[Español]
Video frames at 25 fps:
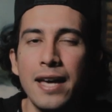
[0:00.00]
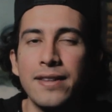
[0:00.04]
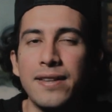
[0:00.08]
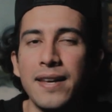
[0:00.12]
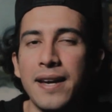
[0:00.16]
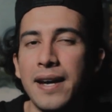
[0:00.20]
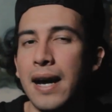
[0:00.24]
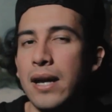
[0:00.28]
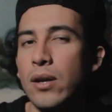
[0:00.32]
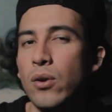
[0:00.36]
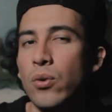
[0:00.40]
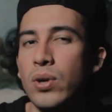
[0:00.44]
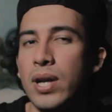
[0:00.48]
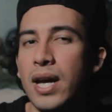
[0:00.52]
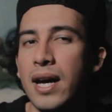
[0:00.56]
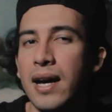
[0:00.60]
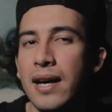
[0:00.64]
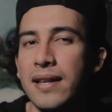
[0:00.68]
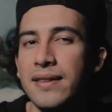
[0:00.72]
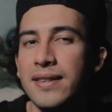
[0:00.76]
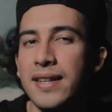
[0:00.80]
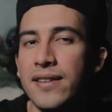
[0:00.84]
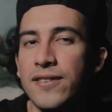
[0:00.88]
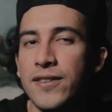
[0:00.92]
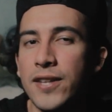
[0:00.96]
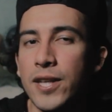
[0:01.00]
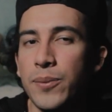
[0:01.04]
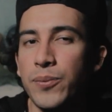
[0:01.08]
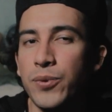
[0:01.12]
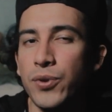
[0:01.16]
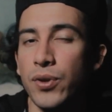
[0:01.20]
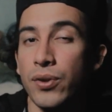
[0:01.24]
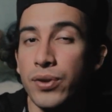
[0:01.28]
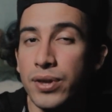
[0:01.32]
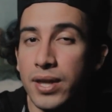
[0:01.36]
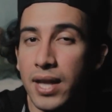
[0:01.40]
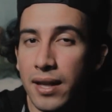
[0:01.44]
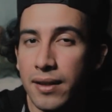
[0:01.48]
Se ganó una
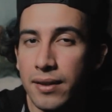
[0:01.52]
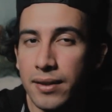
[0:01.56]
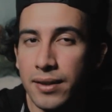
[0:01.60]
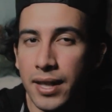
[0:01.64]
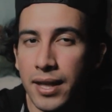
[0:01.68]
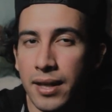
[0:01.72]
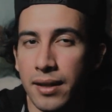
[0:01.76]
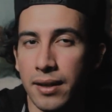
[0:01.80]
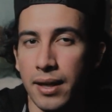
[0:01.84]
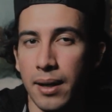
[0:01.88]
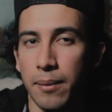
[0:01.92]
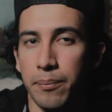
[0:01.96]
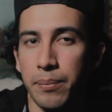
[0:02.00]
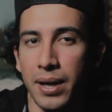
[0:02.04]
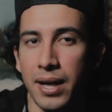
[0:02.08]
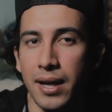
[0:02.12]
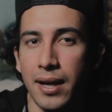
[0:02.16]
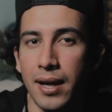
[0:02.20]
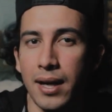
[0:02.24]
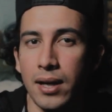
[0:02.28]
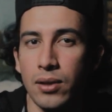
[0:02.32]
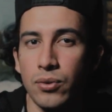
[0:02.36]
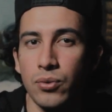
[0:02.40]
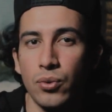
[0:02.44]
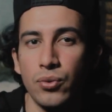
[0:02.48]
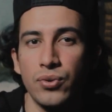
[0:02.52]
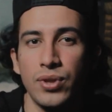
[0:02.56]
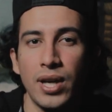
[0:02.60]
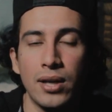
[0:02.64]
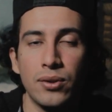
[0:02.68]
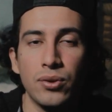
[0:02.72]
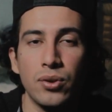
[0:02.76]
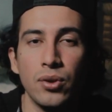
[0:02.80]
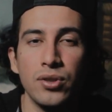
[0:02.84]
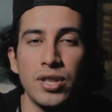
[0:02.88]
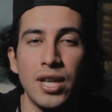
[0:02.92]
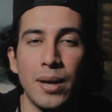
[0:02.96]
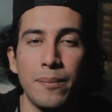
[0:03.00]
descripción tan digna para sus
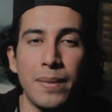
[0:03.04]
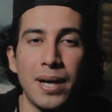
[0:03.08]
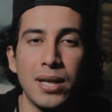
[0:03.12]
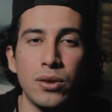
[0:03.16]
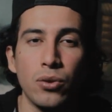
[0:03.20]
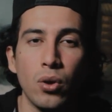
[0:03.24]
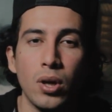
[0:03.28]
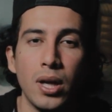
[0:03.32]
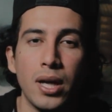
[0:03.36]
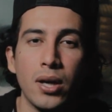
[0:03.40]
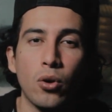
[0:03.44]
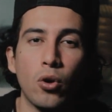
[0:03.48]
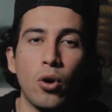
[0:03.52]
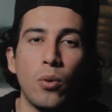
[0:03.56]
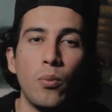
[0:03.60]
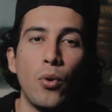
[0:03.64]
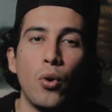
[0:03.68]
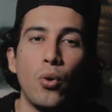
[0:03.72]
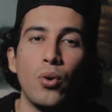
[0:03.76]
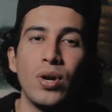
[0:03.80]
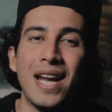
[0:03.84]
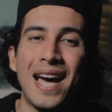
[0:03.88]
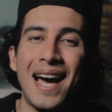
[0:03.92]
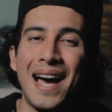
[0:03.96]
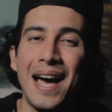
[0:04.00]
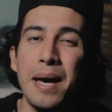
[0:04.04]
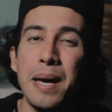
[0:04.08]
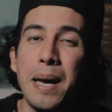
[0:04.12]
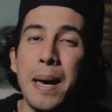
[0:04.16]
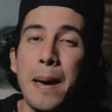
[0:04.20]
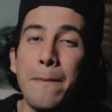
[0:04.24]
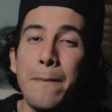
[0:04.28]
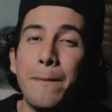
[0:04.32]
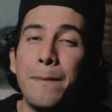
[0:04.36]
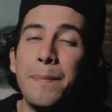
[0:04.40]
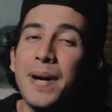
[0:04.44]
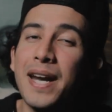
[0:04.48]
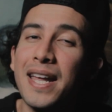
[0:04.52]
actos llamándole como una
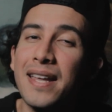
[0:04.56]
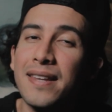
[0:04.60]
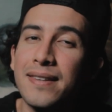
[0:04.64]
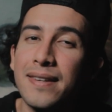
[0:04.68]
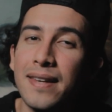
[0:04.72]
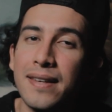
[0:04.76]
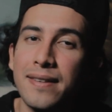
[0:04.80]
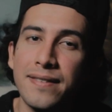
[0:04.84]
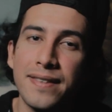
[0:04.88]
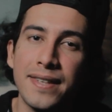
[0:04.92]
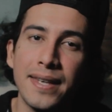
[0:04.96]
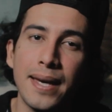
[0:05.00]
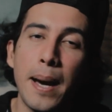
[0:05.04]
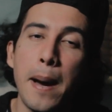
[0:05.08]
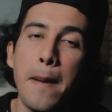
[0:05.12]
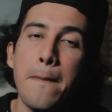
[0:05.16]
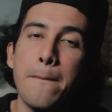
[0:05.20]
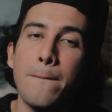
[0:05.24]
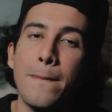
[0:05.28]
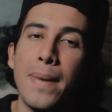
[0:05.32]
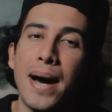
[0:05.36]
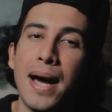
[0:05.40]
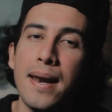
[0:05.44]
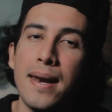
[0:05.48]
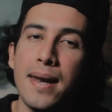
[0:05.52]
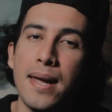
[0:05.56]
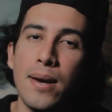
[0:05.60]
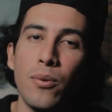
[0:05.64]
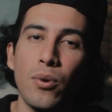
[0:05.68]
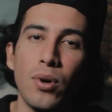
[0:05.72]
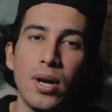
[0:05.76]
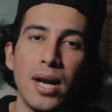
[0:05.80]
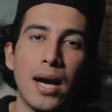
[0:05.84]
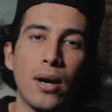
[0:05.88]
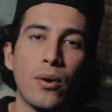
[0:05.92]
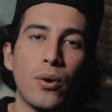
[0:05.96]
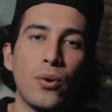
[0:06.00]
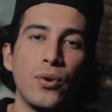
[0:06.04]
presencia
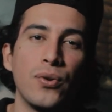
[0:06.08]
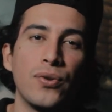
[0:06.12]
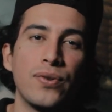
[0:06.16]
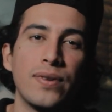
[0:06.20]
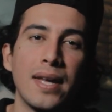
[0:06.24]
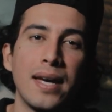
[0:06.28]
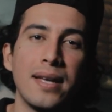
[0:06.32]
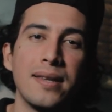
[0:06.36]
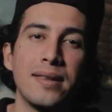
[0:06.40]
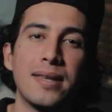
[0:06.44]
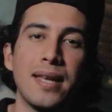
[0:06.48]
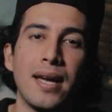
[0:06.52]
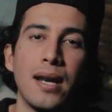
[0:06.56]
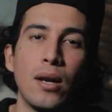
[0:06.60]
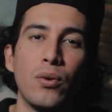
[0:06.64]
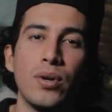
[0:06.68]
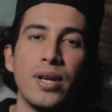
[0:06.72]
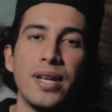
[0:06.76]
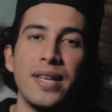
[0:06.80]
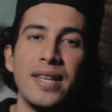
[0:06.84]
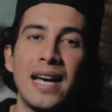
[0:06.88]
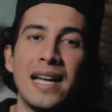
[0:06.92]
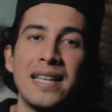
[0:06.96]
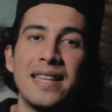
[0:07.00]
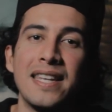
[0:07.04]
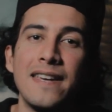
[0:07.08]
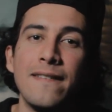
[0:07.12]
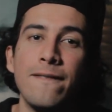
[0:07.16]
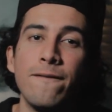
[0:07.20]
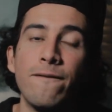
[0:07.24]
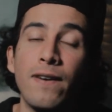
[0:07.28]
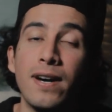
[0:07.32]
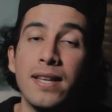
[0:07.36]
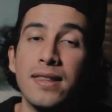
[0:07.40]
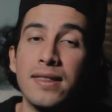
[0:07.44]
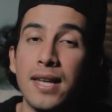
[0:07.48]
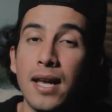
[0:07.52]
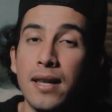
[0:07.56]
malévola constante en la unidad
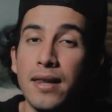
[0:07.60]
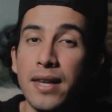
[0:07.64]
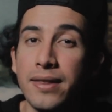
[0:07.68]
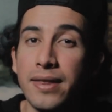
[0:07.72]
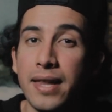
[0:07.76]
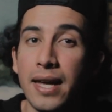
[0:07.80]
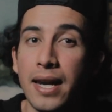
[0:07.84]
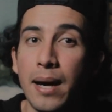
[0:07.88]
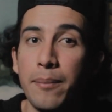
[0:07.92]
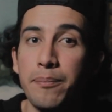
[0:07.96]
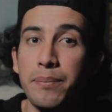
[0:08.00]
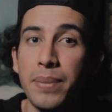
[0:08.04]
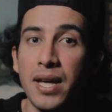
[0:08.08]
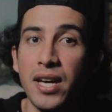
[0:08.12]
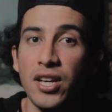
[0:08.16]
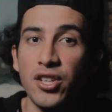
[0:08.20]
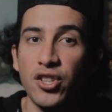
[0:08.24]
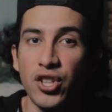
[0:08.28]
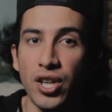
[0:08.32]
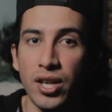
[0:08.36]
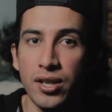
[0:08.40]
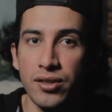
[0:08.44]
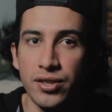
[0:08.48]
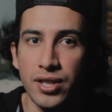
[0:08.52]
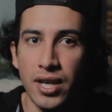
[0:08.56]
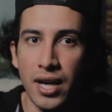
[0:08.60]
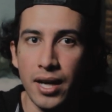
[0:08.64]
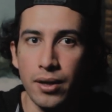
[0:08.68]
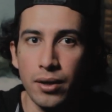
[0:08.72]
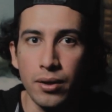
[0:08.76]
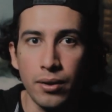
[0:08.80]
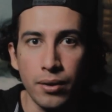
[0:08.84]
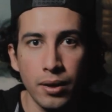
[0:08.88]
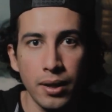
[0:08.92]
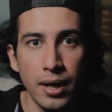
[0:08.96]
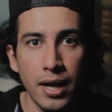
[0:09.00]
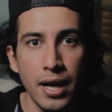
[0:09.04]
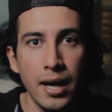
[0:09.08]
infantil de terapia de
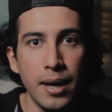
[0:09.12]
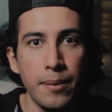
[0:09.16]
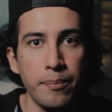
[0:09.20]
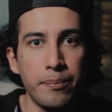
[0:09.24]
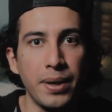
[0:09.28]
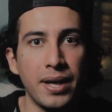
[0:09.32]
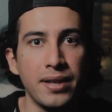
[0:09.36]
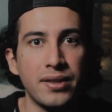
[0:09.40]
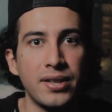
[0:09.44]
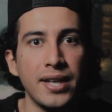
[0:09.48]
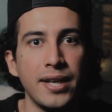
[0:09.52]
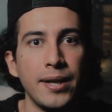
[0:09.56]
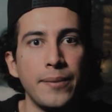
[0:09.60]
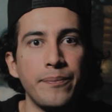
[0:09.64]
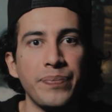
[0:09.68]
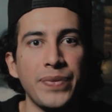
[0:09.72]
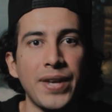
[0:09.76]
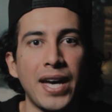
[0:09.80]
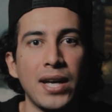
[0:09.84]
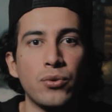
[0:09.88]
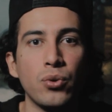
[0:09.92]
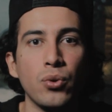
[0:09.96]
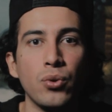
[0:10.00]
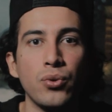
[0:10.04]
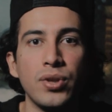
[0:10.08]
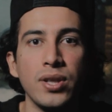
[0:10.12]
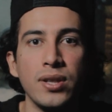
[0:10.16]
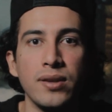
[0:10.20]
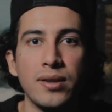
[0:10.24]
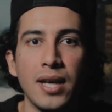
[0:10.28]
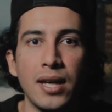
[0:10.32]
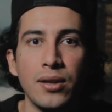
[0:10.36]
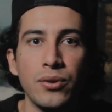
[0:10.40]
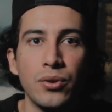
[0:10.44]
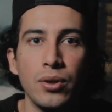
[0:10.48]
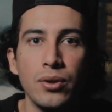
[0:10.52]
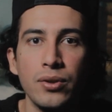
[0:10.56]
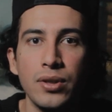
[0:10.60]
Cheshire. Pese a sus
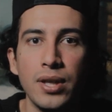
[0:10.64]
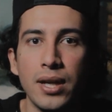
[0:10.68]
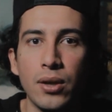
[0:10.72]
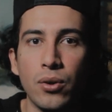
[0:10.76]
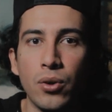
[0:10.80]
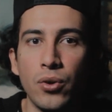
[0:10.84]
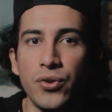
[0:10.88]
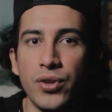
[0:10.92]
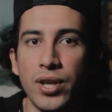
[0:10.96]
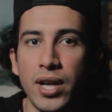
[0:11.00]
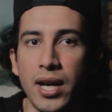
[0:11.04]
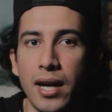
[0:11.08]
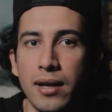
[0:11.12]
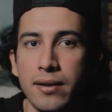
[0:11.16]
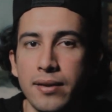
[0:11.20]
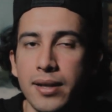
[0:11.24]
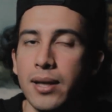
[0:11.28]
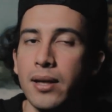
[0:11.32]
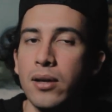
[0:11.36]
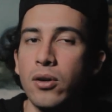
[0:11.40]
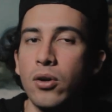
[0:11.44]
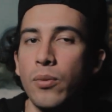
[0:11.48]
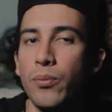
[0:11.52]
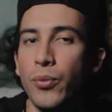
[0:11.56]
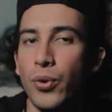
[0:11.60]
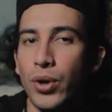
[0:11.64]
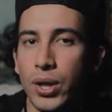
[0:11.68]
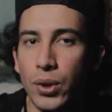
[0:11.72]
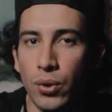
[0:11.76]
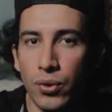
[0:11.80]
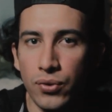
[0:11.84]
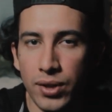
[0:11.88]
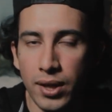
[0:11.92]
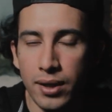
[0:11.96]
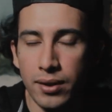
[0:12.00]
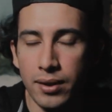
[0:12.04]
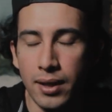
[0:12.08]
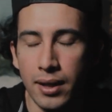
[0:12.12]
intentos de considerarse como
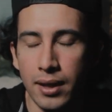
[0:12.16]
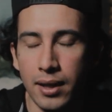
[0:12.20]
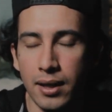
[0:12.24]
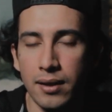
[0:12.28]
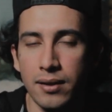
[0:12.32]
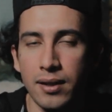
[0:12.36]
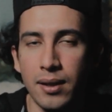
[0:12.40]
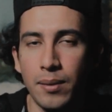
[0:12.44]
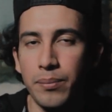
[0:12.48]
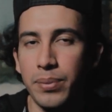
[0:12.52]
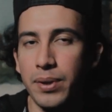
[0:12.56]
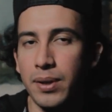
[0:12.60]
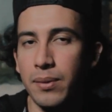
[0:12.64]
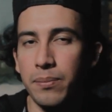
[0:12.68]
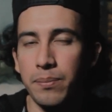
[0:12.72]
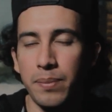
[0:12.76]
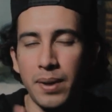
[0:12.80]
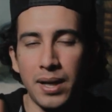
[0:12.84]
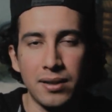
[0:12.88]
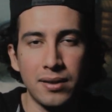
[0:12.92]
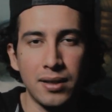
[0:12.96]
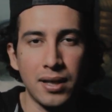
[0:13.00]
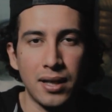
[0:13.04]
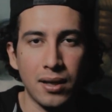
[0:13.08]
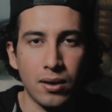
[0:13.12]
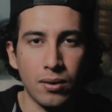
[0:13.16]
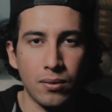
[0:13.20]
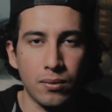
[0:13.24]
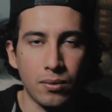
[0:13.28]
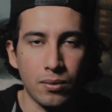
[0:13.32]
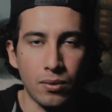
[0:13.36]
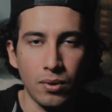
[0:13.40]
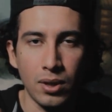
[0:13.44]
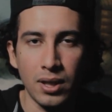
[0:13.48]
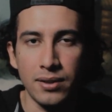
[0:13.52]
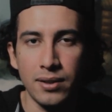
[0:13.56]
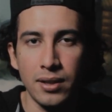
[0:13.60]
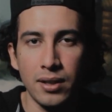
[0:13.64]
inocente, que siempre pasa
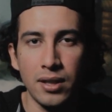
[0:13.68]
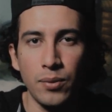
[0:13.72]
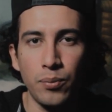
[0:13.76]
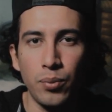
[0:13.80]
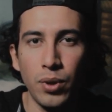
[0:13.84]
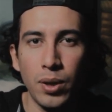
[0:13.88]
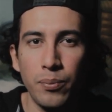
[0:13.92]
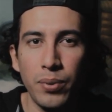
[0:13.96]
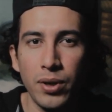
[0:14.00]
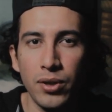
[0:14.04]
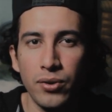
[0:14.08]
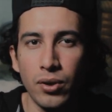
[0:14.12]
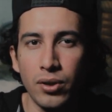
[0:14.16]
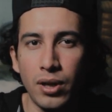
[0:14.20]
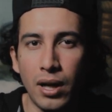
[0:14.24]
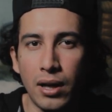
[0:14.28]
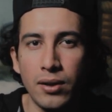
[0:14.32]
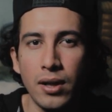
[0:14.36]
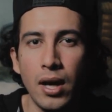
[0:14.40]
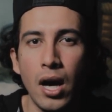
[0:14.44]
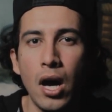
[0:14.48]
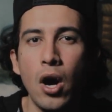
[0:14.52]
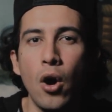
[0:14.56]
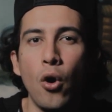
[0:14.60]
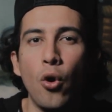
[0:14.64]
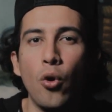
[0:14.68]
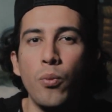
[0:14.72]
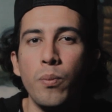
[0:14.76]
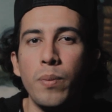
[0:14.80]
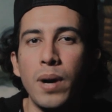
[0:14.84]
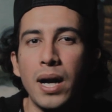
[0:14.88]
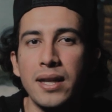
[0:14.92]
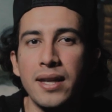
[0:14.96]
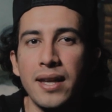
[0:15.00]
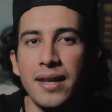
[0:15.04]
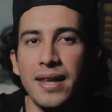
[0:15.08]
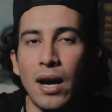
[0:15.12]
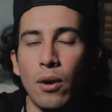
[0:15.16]
con este tipo de personas, un
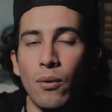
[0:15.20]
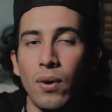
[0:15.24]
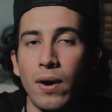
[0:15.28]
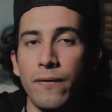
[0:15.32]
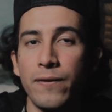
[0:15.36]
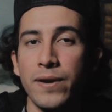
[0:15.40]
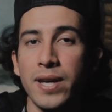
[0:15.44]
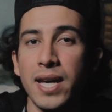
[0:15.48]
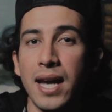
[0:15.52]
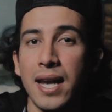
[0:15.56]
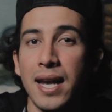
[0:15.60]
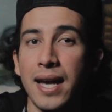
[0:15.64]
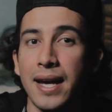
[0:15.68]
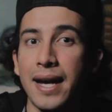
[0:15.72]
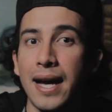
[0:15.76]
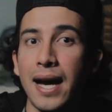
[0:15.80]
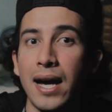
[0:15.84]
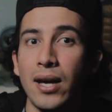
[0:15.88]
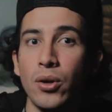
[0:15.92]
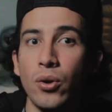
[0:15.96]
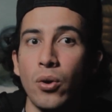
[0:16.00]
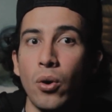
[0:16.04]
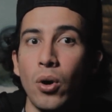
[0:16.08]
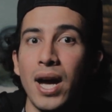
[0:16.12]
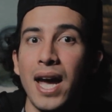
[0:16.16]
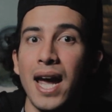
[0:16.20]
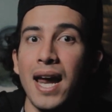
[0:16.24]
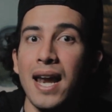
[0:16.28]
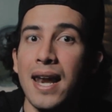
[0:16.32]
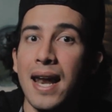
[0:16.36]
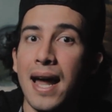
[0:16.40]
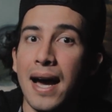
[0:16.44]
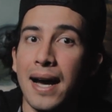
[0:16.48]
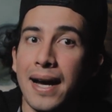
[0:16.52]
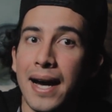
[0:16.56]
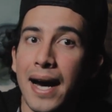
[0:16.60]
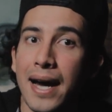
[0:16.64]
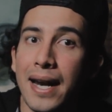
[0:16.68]
balde de agua fría le cayó
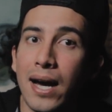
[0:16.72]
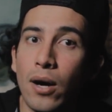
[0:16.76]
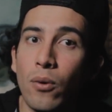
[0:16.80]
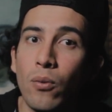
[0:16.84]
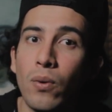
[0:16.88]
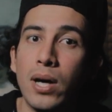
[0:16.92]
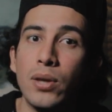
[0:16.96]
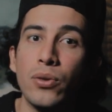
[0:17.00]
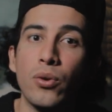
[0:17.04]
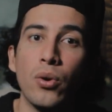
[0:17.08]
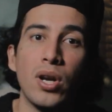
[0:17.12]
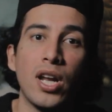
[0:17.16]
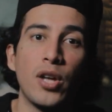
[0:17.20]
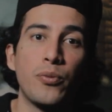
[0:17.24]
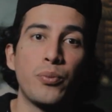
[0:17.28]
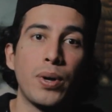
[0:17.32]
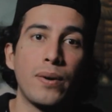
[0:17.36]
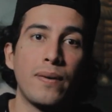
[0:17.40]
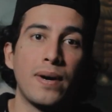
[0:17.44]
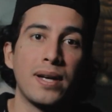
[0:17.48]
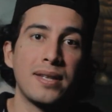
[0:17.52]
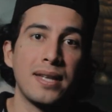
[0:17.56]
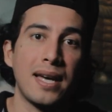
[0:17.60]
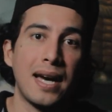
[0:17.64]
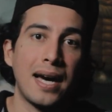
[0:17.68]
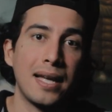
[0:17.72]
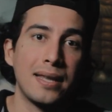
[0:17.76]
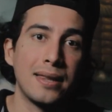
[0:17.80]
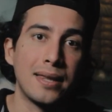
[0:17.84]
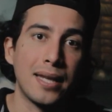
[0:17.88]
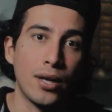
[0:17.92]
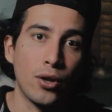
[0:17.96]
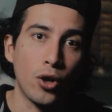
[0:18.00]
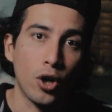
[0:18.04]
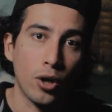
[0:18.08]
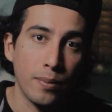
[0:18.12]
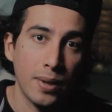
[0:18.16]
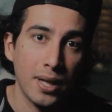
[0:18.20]
en la cara cuando las pruebas
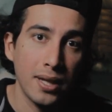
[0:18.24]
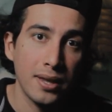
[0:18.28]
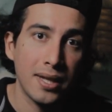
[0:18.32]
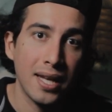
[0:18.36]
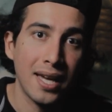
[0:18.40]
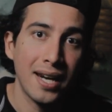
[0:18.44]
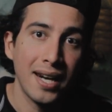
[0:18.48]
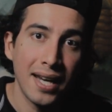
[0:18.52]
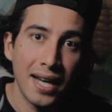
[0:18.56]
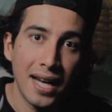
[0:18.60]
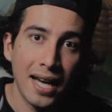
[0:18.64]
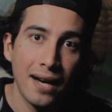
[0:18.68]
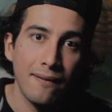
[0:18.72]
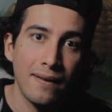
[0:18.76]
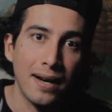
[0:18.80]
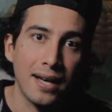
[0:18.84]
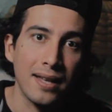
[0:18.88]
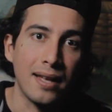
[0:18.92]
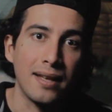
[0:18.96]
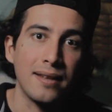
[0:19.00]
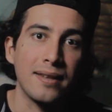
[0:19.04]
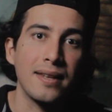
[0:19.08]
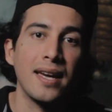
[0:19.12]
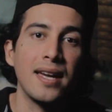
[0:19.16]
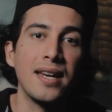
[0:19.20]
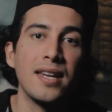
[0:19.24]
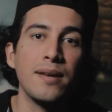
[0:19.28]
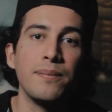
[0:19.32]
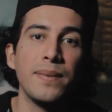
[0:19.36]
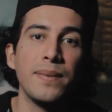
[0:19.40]
anteriormente recabadas en